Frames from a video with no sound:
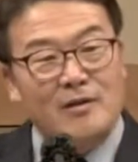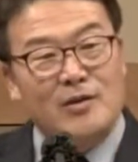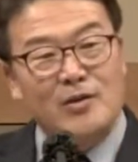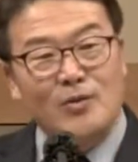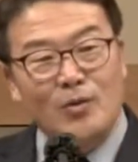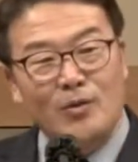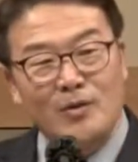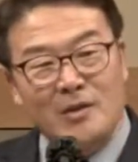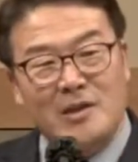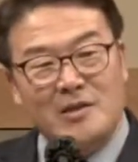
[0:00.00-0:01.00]

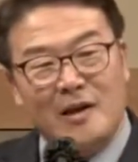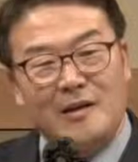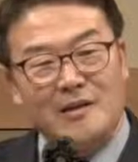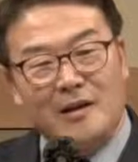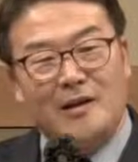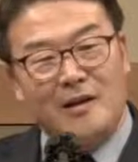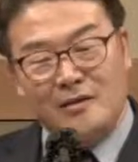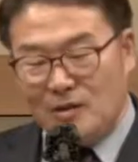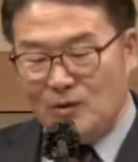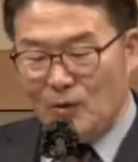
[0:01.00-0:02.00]
디도를 기다리다가
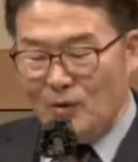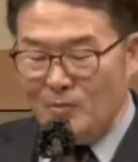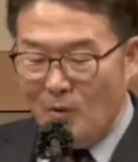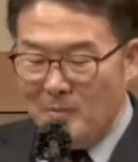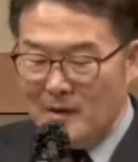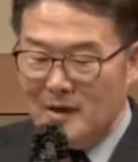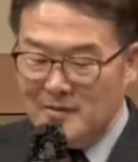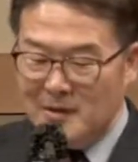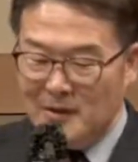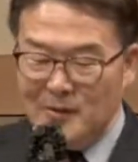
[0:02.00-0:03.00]
디도를 못 만난
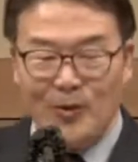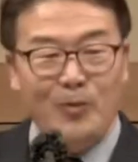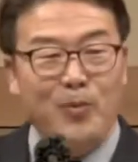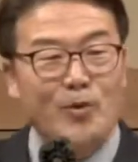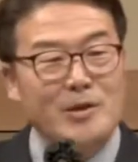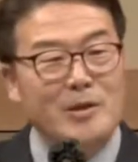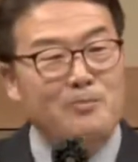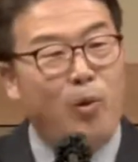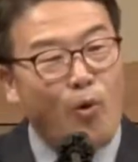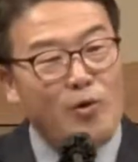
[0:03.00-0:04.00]
상태로 본인이
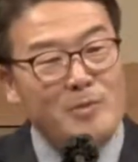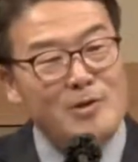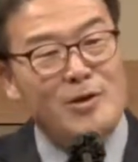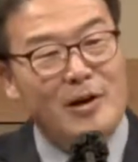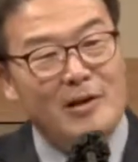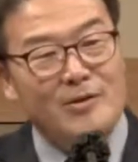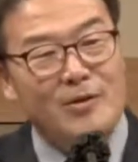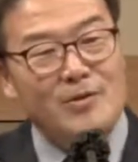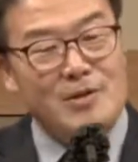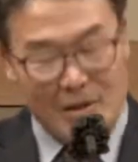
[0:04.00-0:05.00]
복음을 전하는
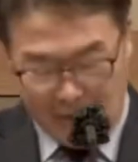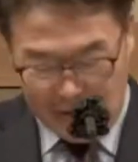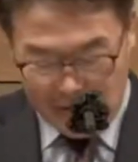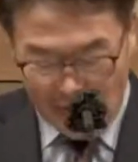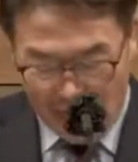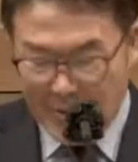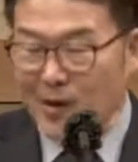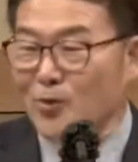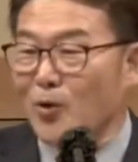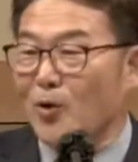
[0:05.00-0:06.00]
것이
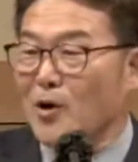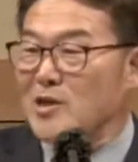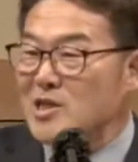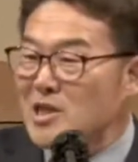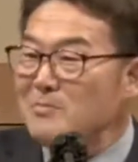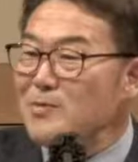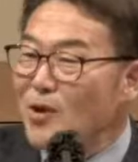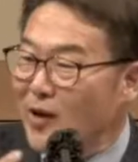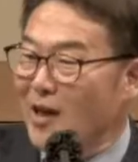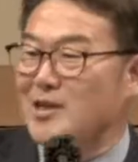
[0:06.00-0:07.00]
너무나도
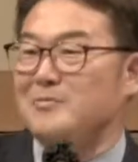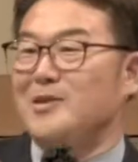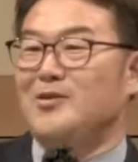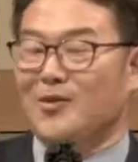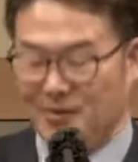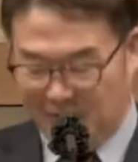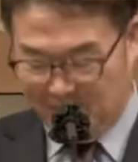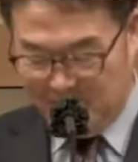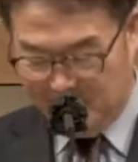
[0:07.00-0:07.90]
심령에 힘이 들어서